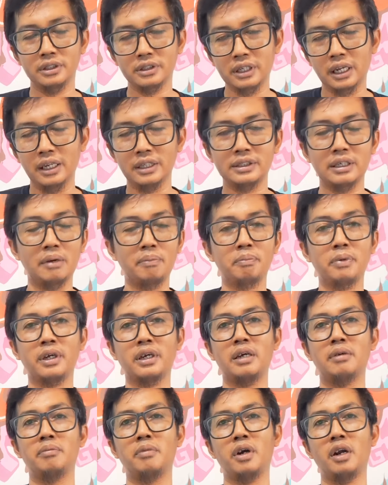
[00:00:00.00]
saya
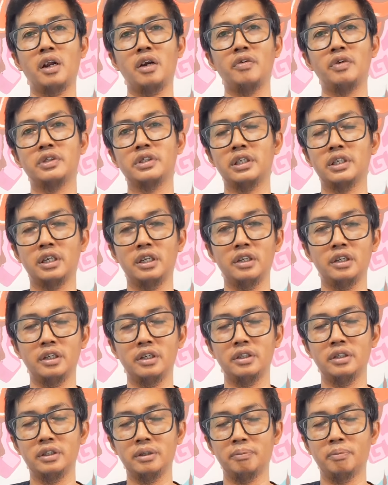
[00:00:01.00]
sampaikan melalui
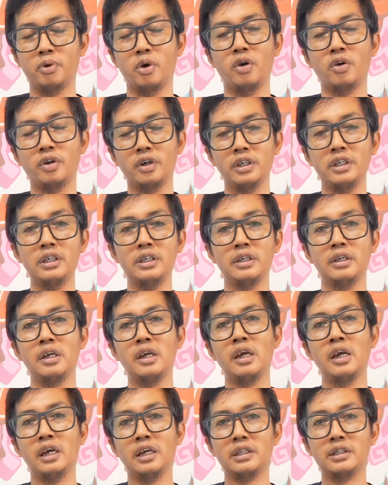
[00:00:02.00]
channel The Brownell
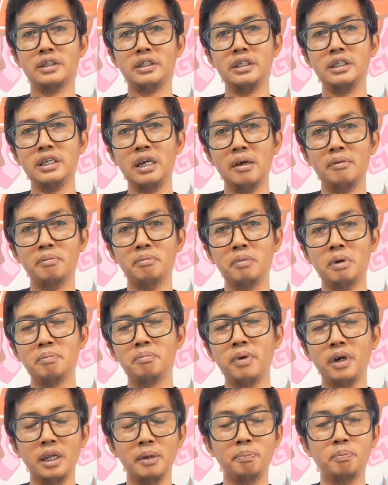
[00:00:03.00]
ini, ketika
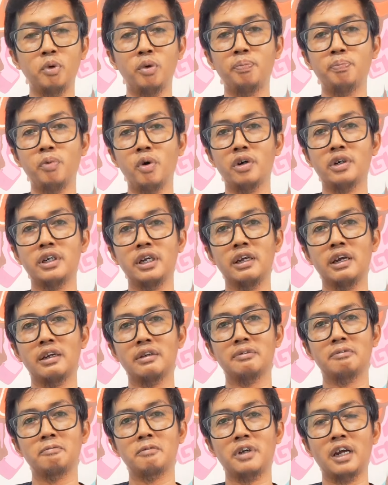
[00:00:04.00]
membeli pupuk
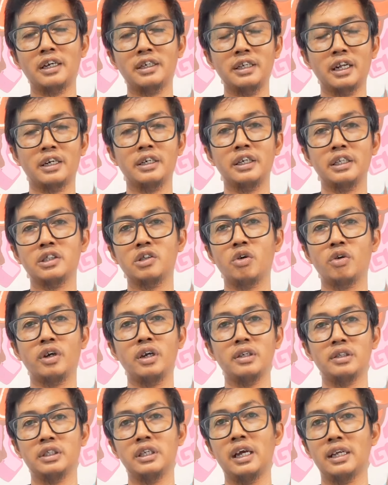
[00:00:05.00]
dengan kadar
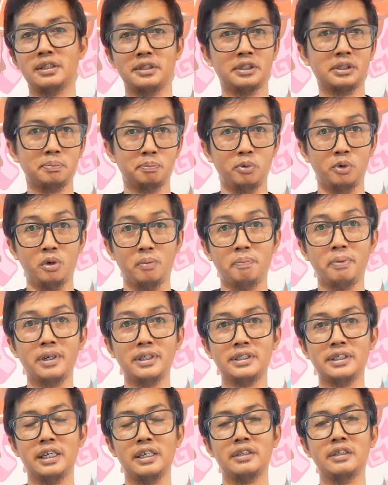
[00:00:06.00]
nitrogen di atas 10%,
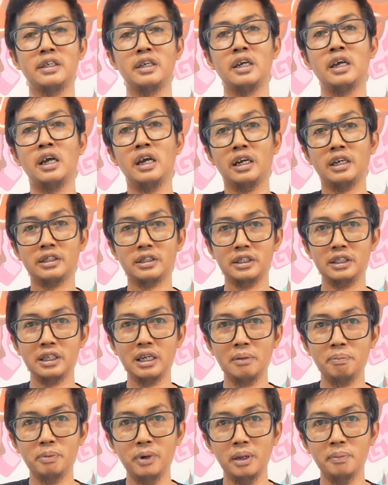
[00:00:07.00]

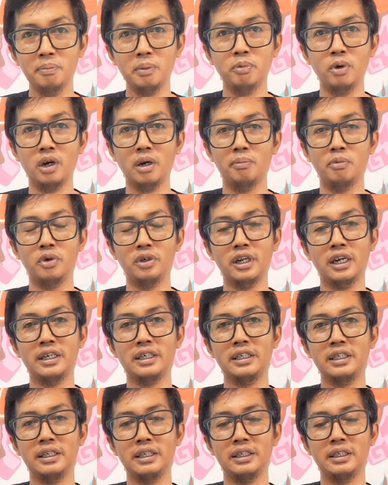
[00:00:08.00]
Ketika beli pupuk
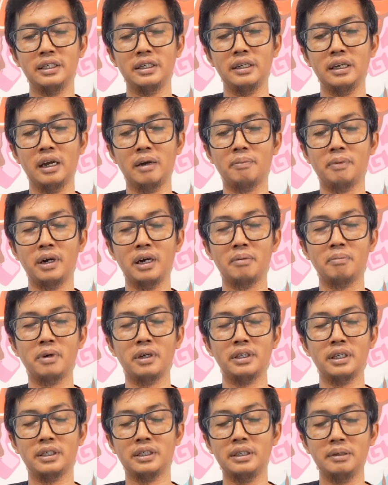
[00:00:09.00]
kemudian di apa
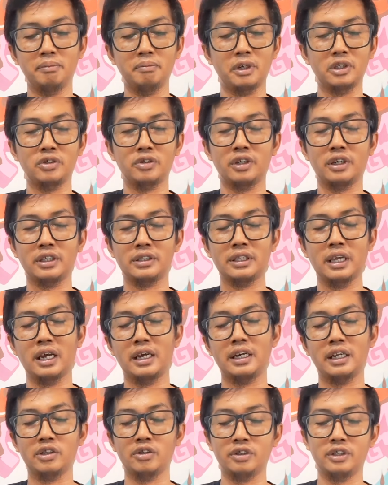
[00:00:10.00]
namanya dimasukkan ke
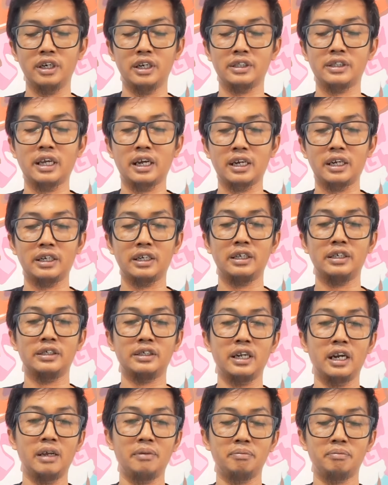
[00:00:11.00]
tangan atau diletakkan
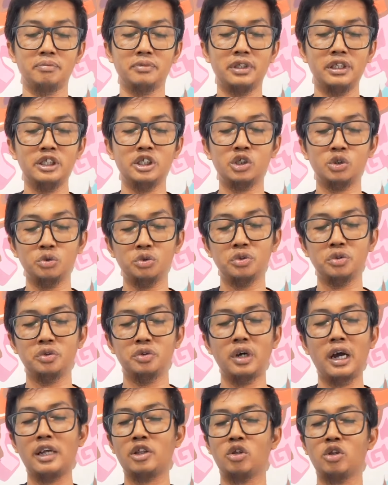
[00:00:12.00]
ke dalam
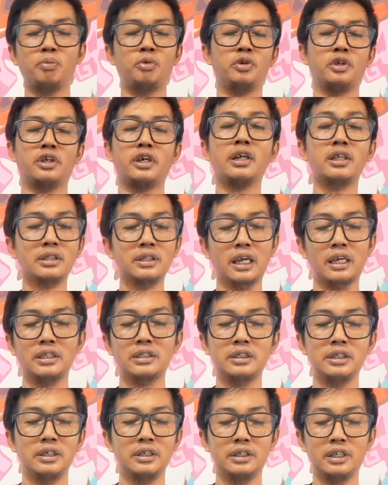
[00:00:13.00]
tisu ataupun kertas,